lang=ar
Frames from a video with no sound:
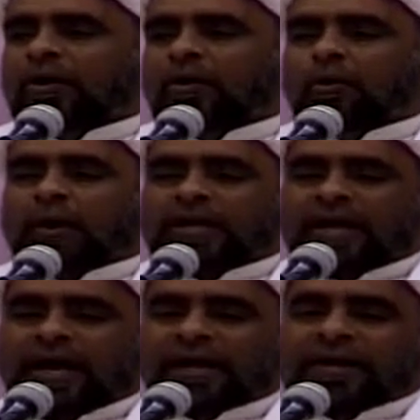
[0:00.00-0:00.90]

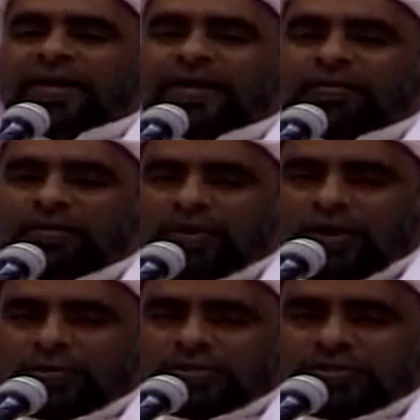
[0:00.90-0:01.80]
وكان
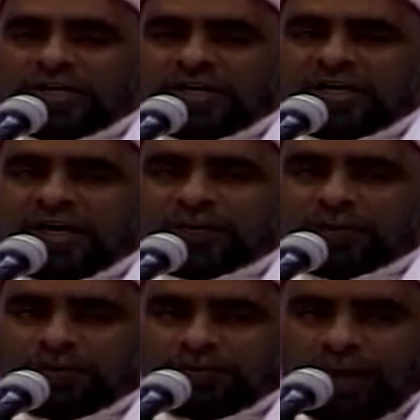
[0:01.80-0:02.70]
يمضغ الشيء
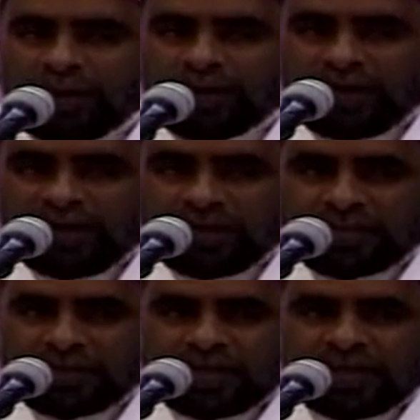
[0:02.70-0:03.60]
ثم
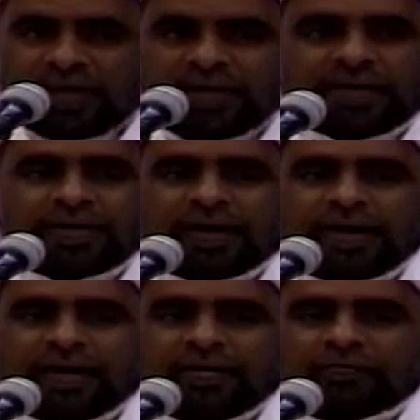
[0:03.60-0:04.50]
يلقمنيه
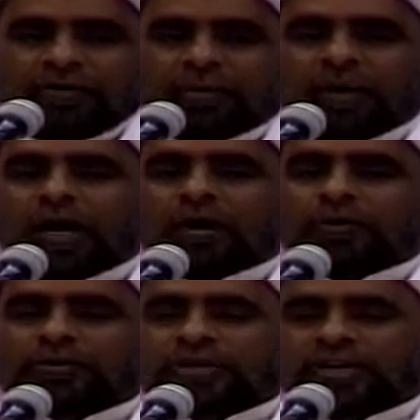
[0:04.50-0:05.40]
فما
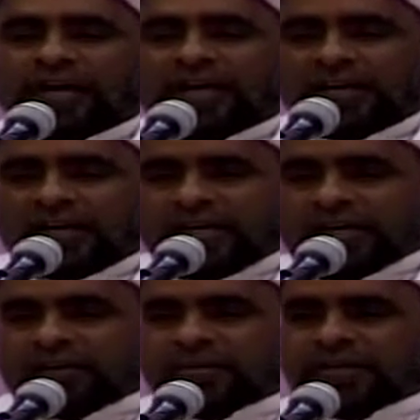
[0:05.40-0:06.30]
وجد لي
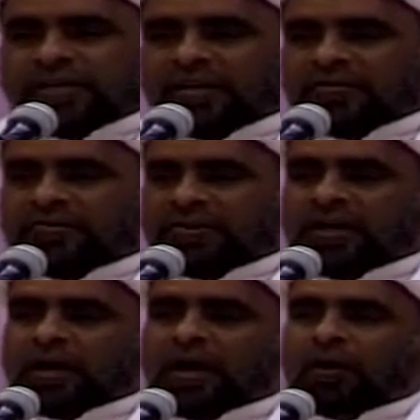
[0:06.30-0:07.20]
كذبة
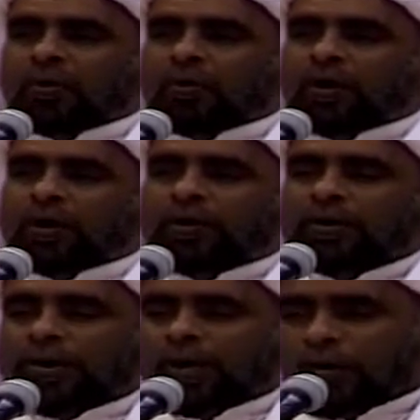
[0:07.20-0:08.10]
في قول
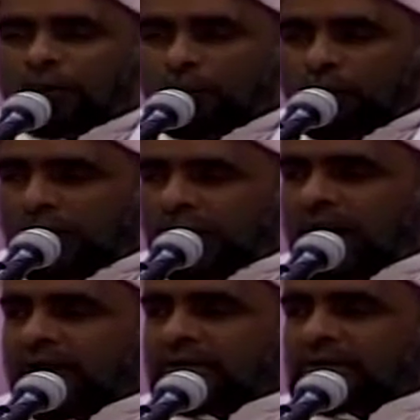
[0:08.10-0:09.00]

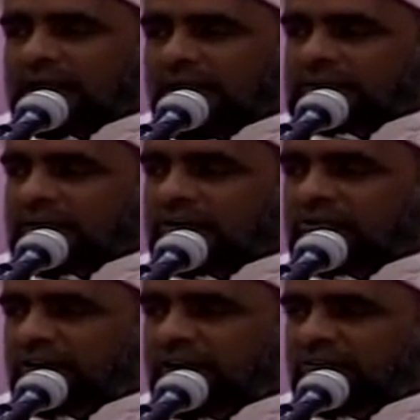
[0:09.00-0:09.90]
ولا خطلة
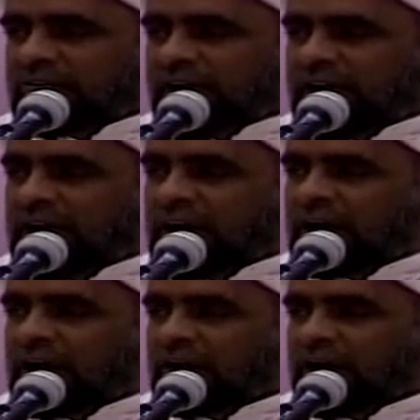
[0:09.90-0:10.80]
في
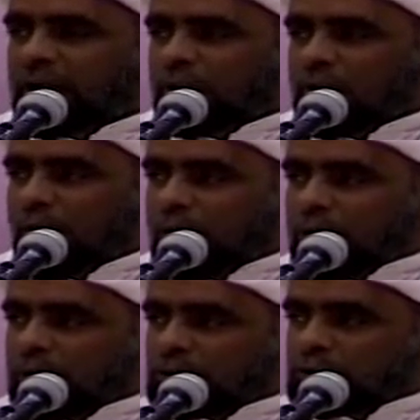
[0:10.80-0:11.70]
فعل
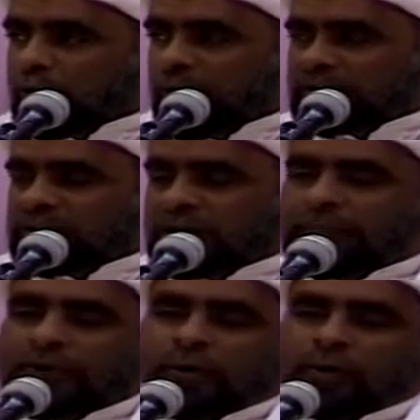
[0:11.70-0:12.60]
وكنت
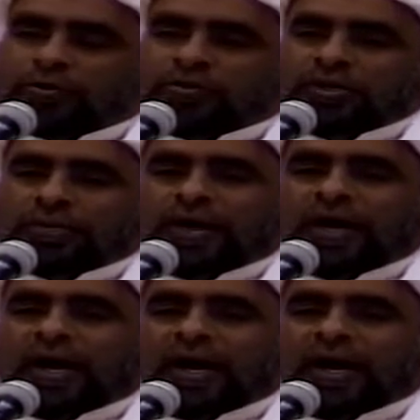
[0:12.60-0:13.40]
أتبعه اتباع